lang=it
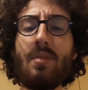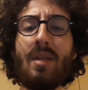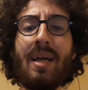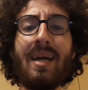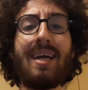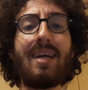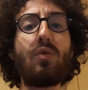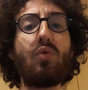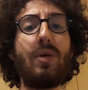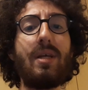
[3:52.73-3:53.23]

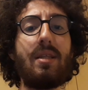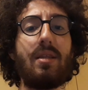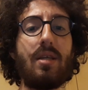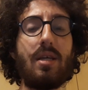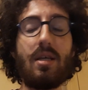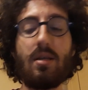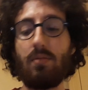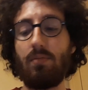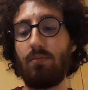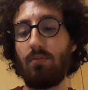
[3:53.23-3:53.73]
e
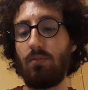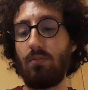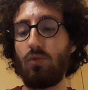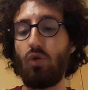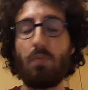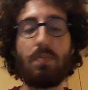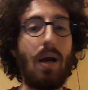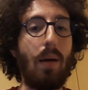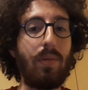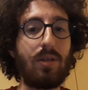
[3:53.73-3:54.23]
quindi
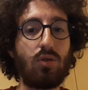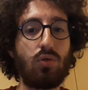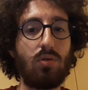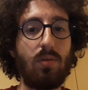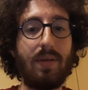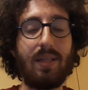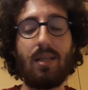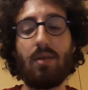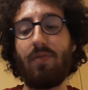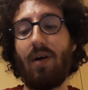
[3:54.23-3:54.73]
dobbiamo
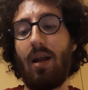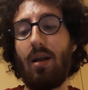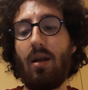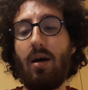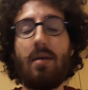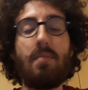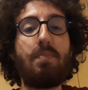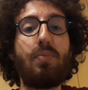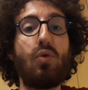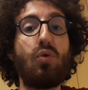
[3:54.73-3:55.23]
assolutamente
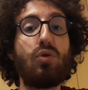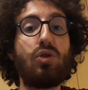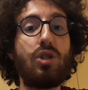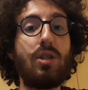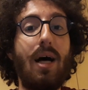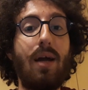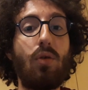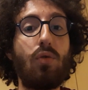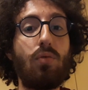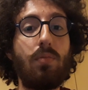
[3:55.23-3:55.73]
farla. In più ci
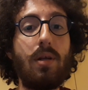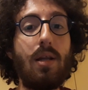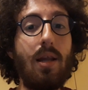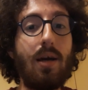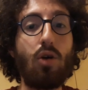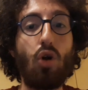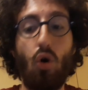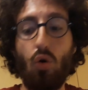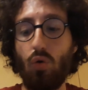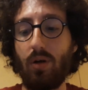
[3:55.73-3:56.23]
danno 1000
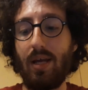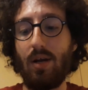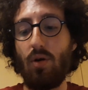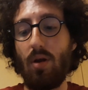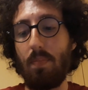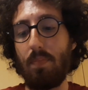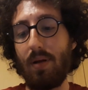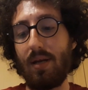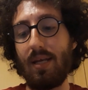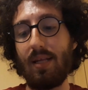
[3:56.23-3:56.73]
crono che non
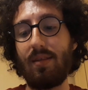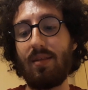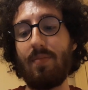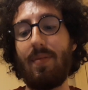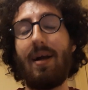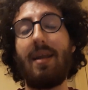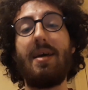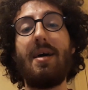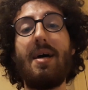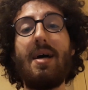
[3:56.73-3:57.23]
è per niente
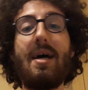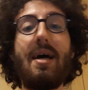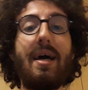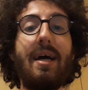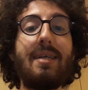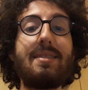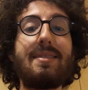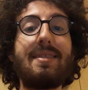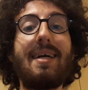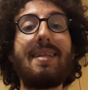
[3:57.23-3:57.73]
male.
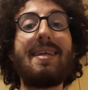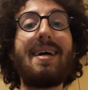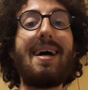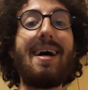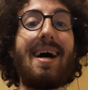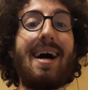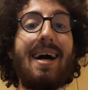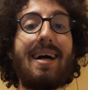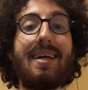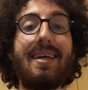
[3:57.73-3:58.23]
È
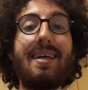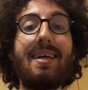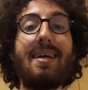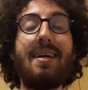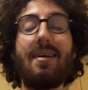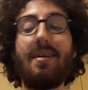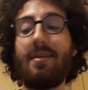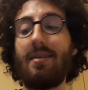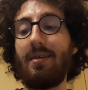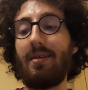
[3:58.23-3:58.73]
stata
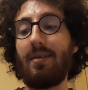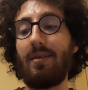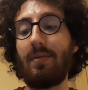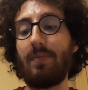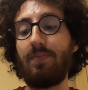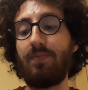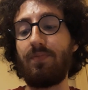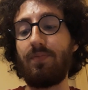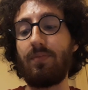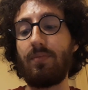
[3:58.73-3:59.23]
anche,
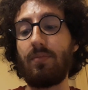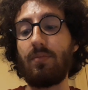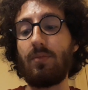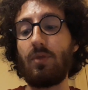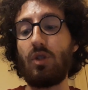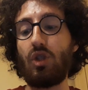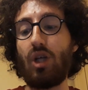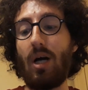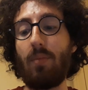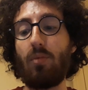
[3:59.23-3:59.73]

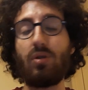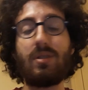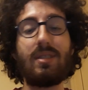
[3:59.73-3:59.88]
ehm, diciamo, è